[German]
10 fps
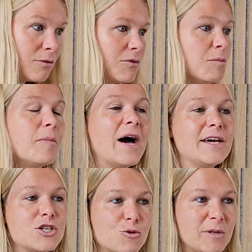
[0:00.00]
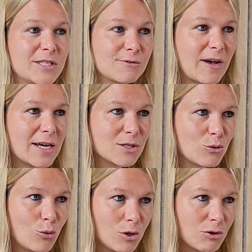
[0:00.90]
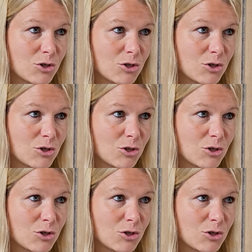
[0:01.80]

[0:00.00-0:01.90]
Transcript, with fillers: wie beispielsweise Golden